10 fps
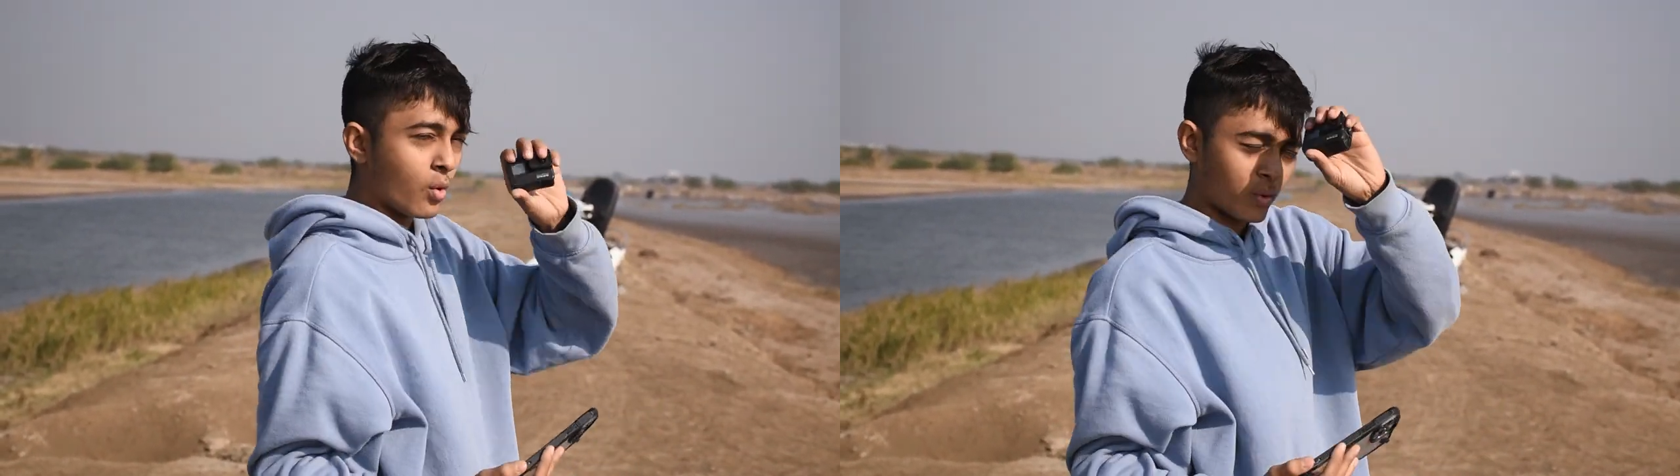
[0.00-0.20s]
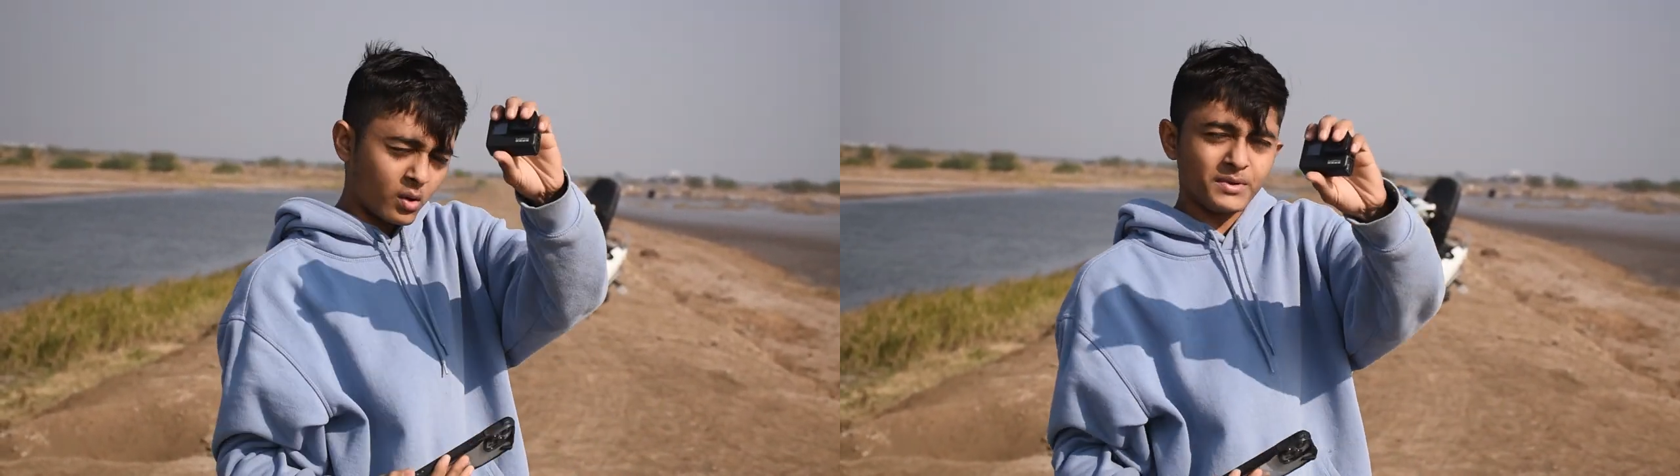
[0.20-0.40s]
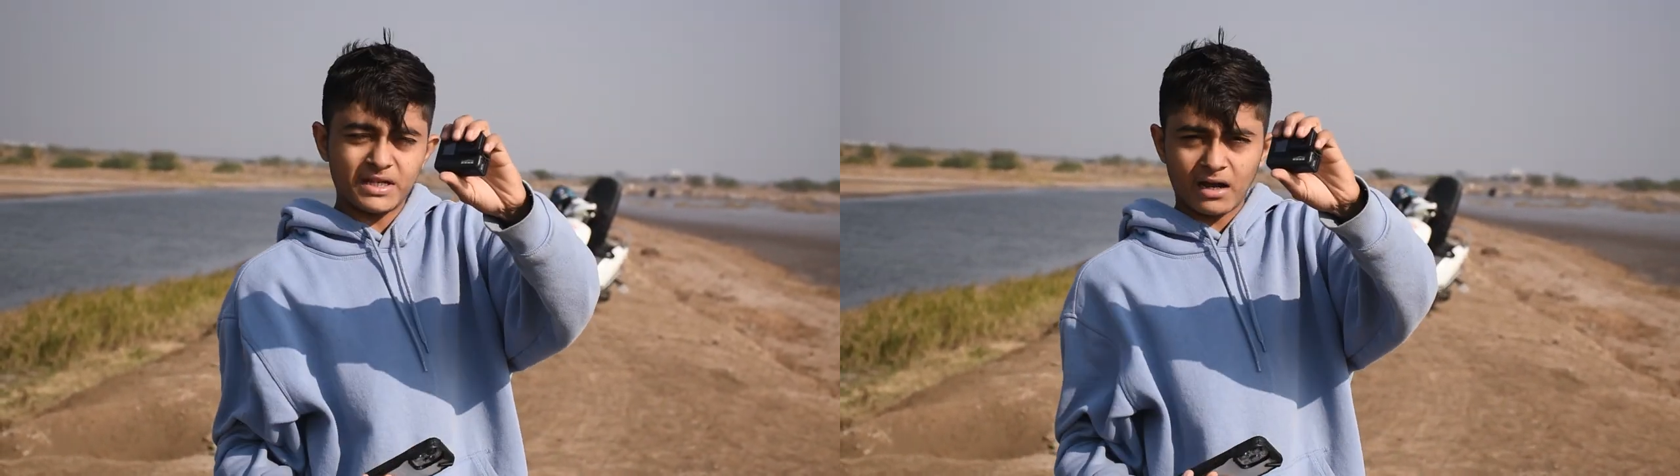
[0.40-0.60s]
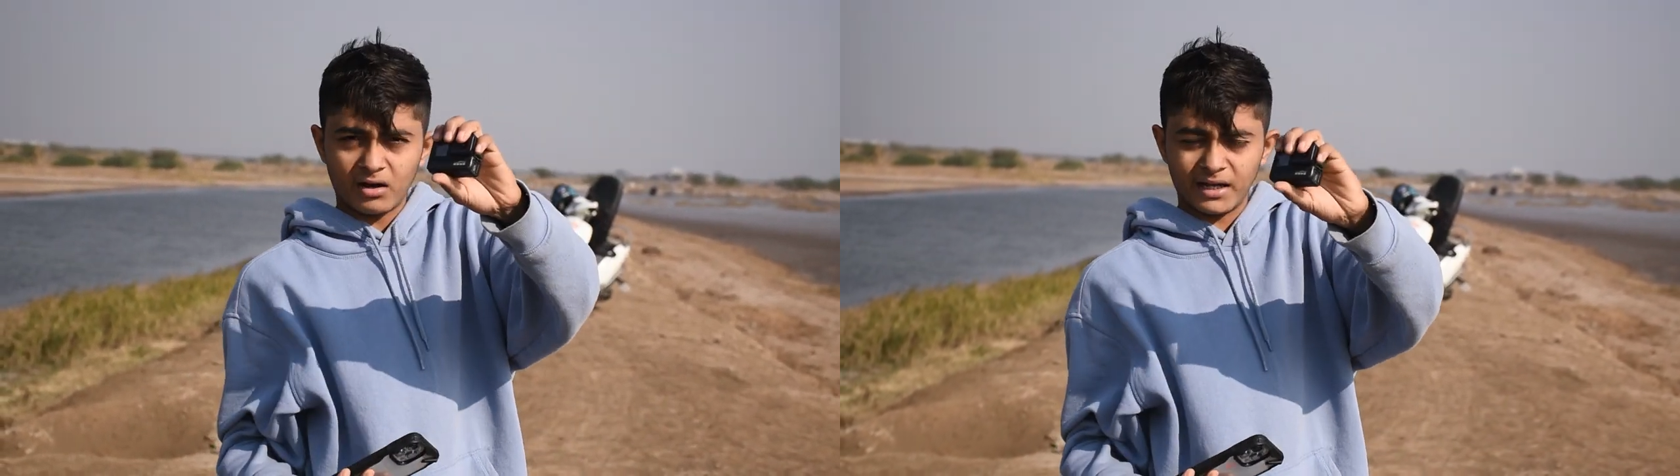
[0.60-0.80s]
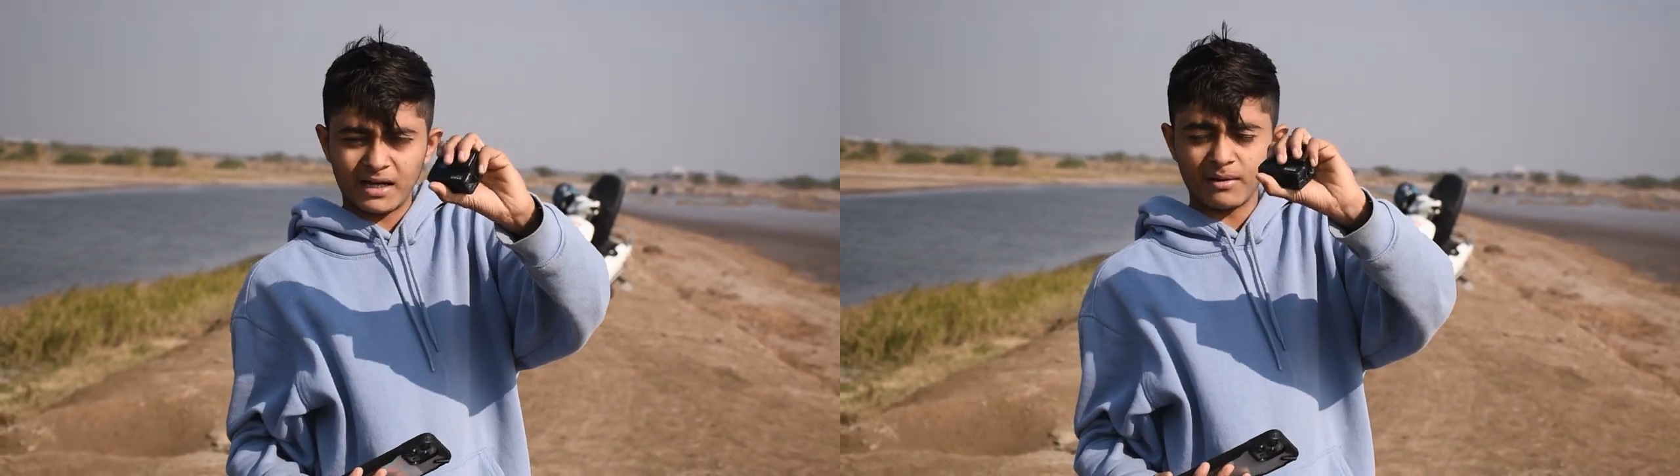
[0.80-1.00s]
गोबर को भी चेक
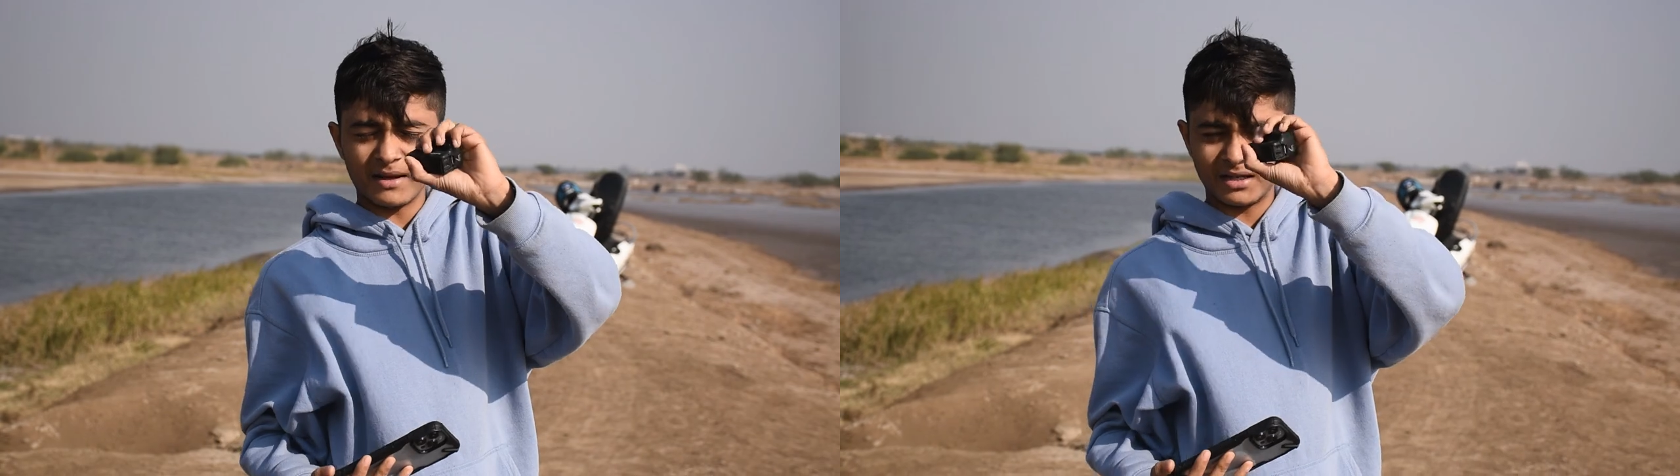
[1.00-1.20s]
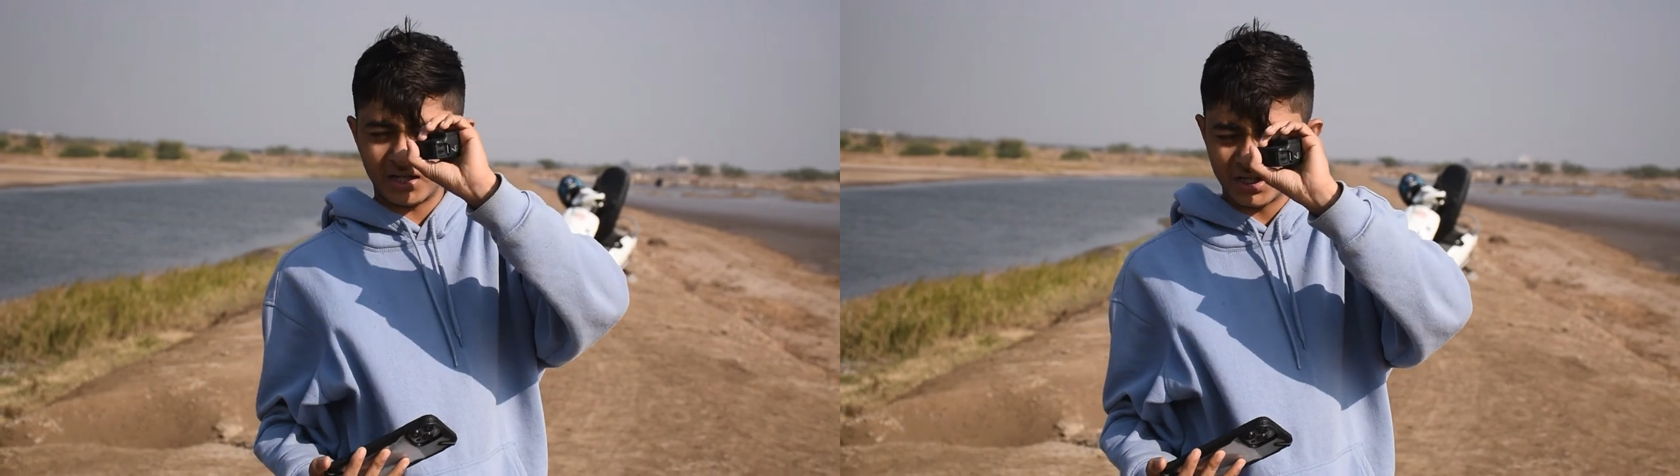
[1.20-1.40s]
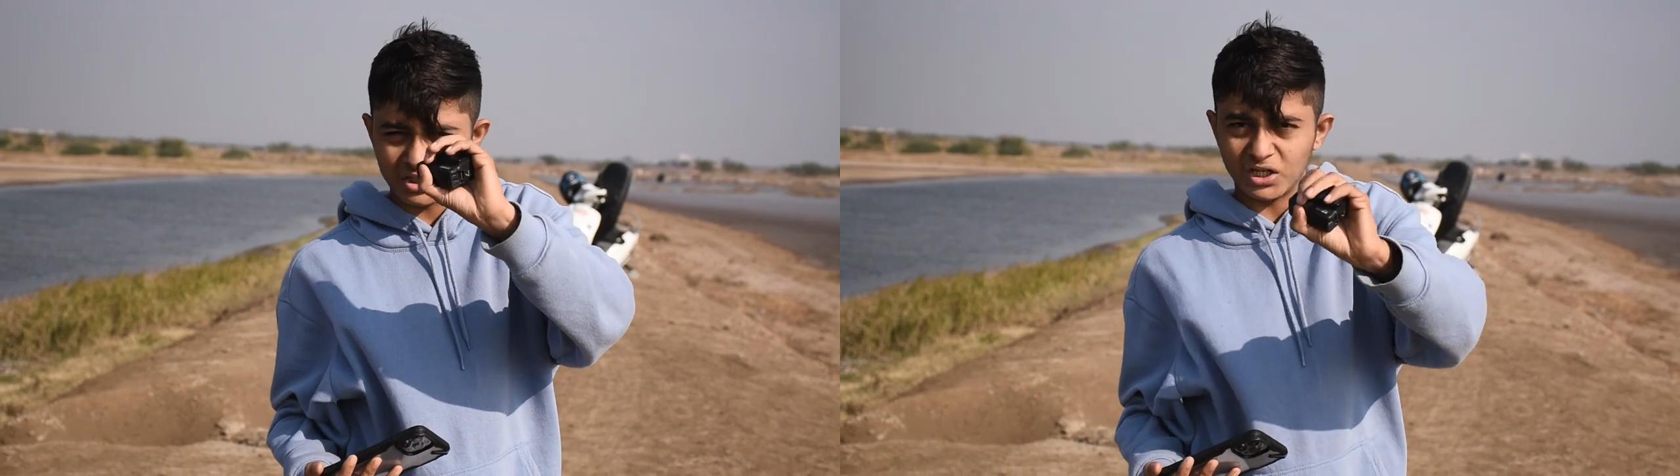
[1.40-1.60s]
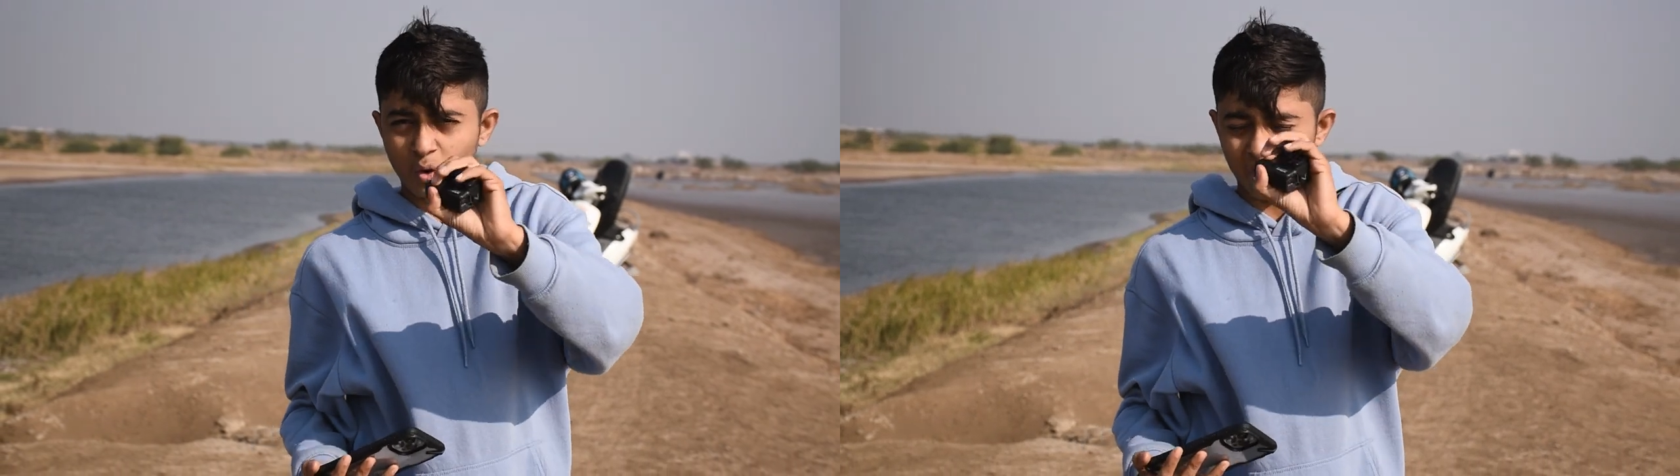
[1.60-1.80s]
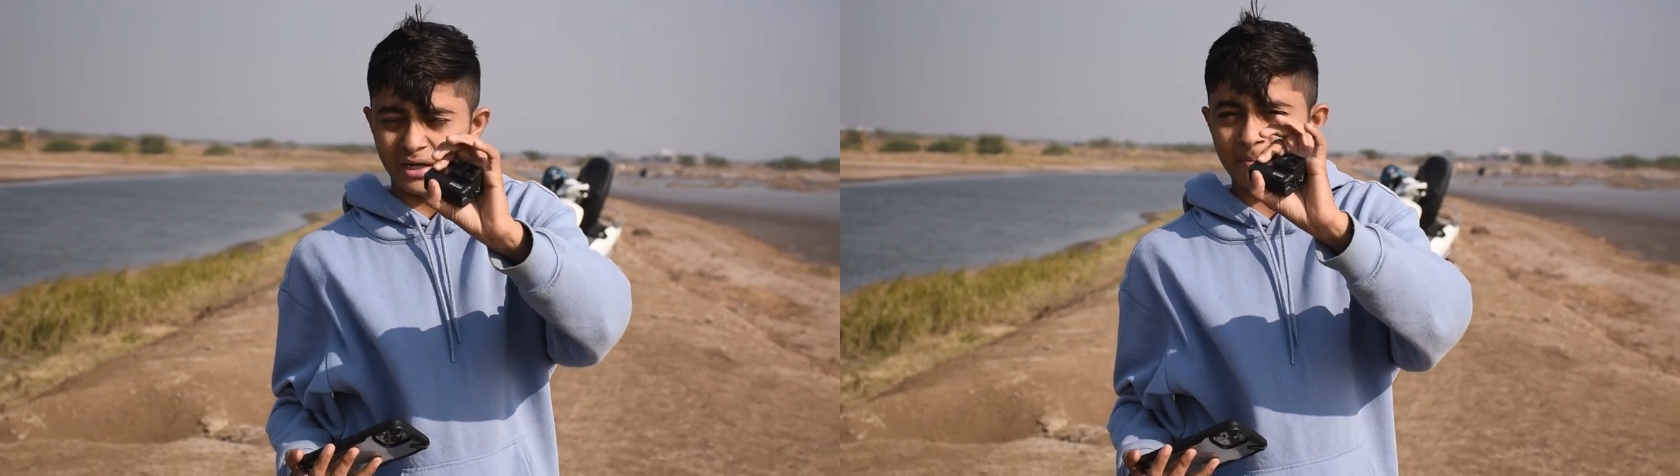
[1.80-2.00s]
करेंगे कि भाई किसकी
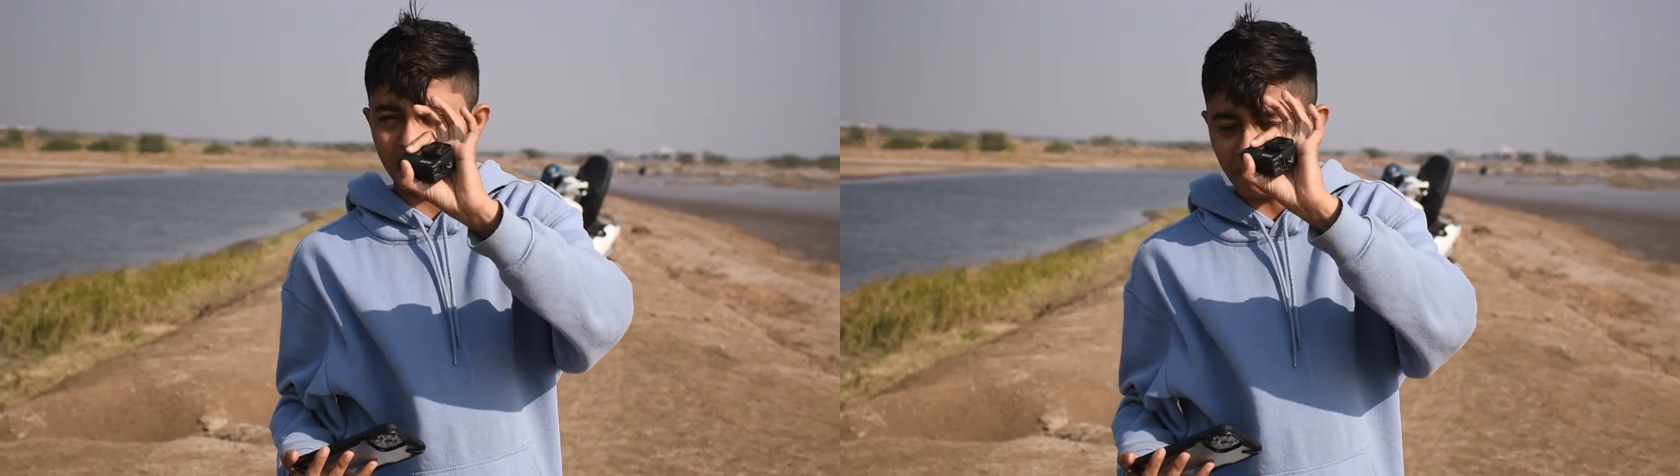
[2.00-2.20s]
क्वालिटी